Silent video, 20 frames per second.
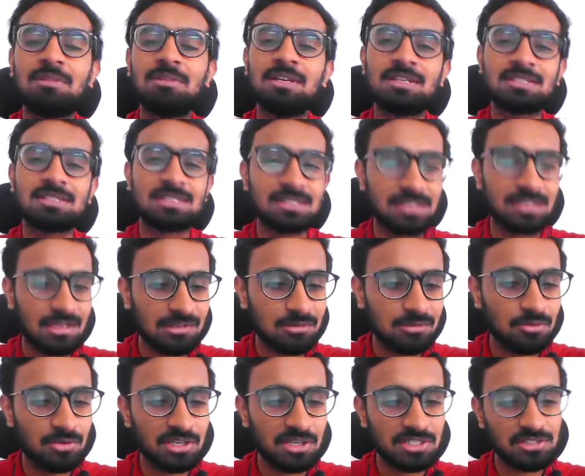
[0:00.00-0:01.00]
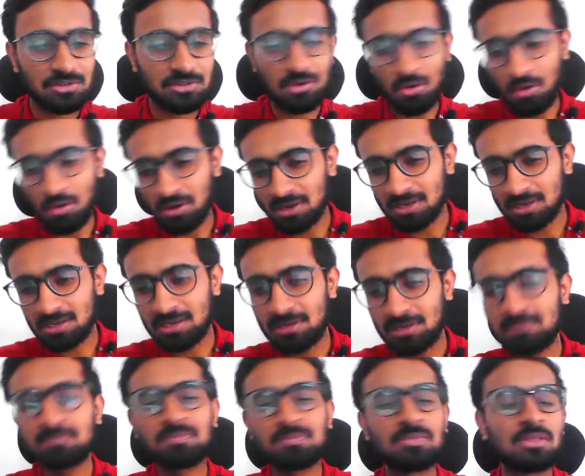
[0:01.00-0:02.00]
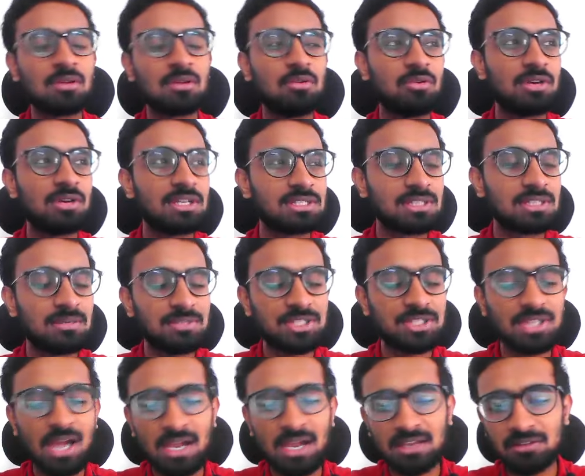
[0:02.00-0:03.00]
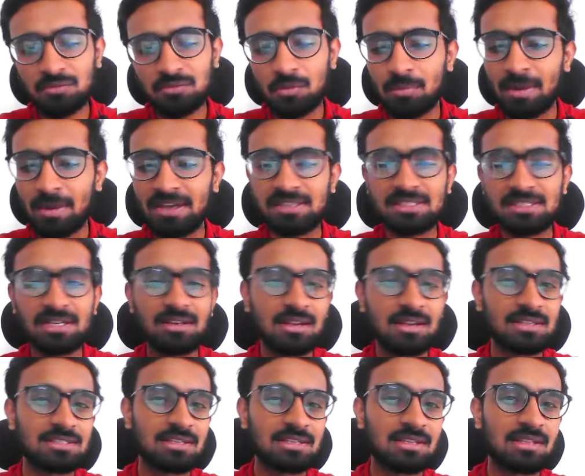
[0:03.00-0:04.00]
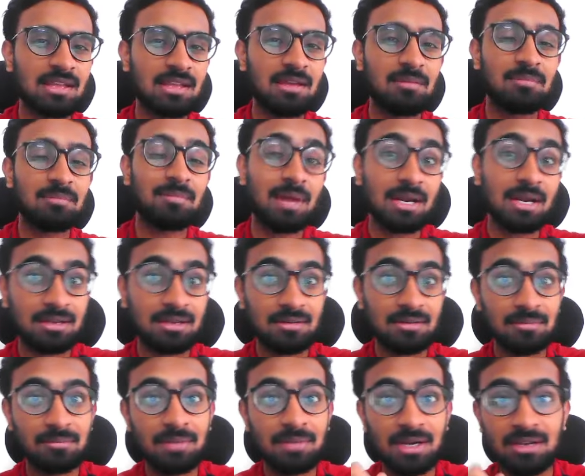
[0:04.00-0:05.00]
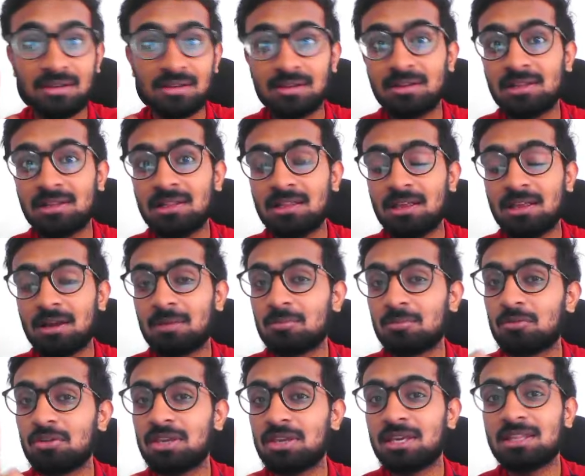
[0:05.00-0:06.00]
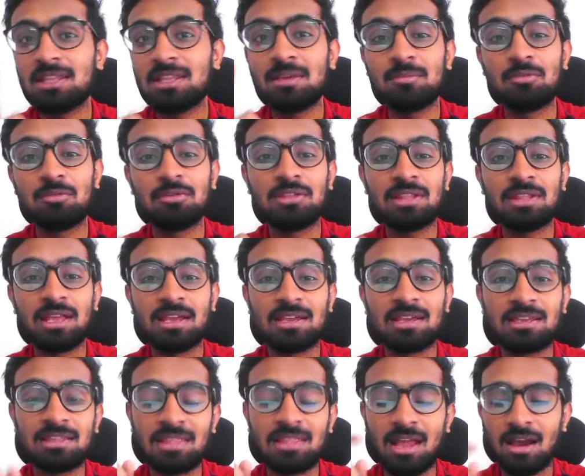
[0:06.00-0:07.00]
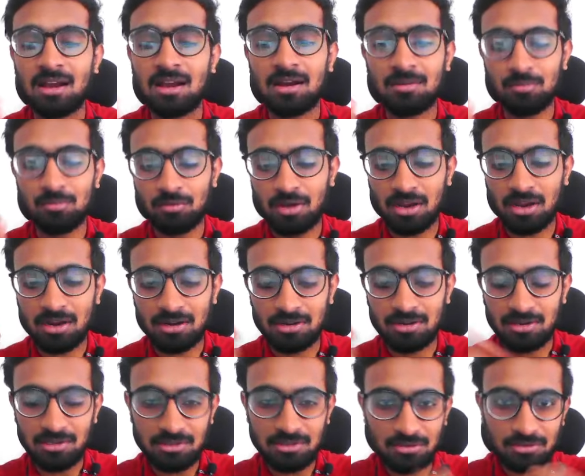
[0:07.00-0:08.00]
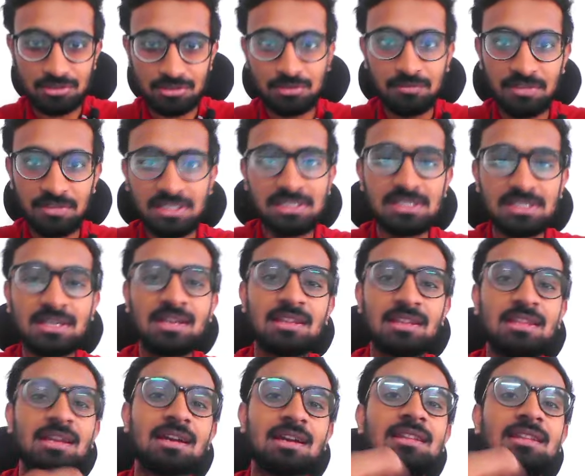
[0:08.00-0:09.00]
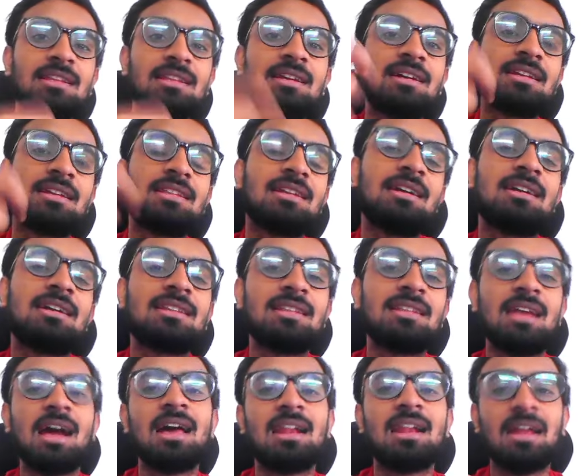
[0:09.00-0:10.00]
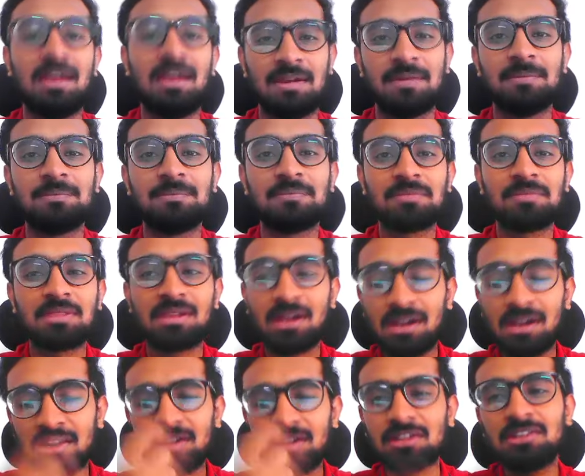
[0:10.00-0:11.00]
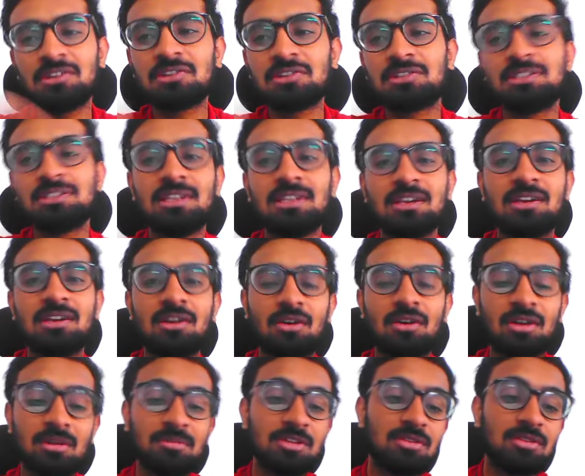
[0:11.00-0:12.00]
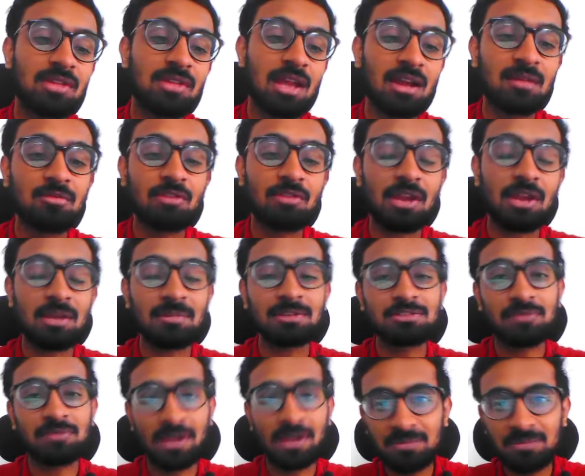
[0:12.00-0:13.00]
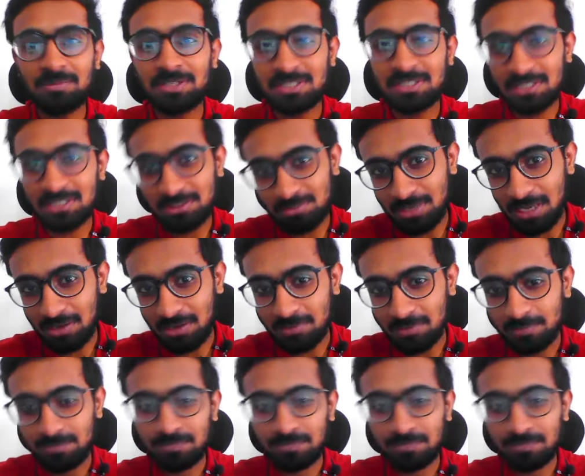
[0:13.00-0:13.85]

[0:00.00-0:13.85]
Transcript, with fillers: प्लेयर्स के साथ गुकेश ड्रॉ कर ले गुकेश का भी शायद वो माइंडसेट रह सकता है बट बट हमको ये नहीं भूलना है कि नाकामूरा कंटिन्यूस विन करते करते करते करते आ रहा है कंटिन्यूसली और अभी तो नाकामूरा के पास व्हाइट पीसेस भी है